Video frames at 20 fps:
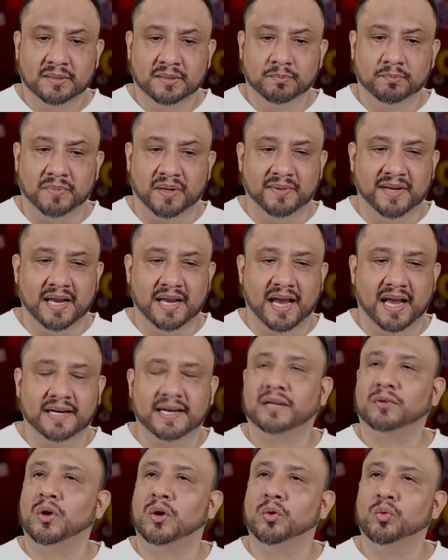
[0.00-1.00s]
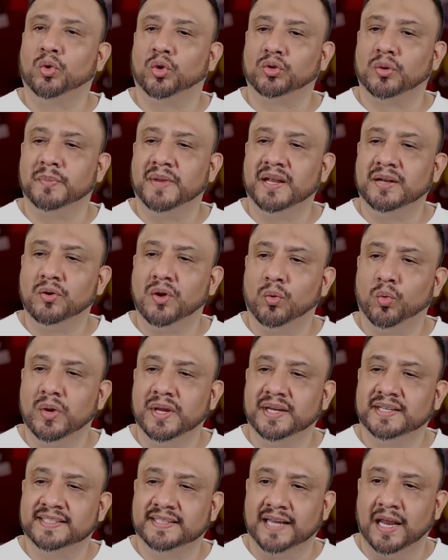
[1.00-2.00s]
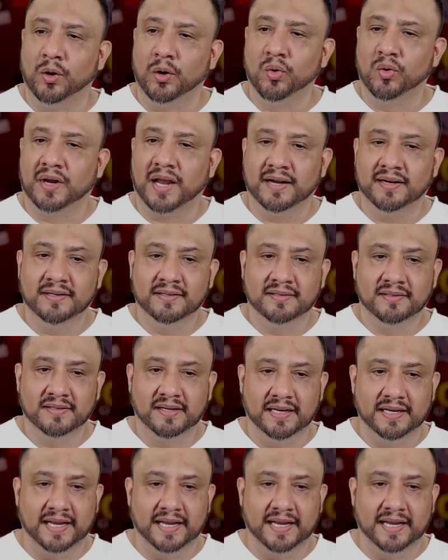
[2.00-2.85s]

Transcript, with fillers: vivía en, un condominio en Huixquilucan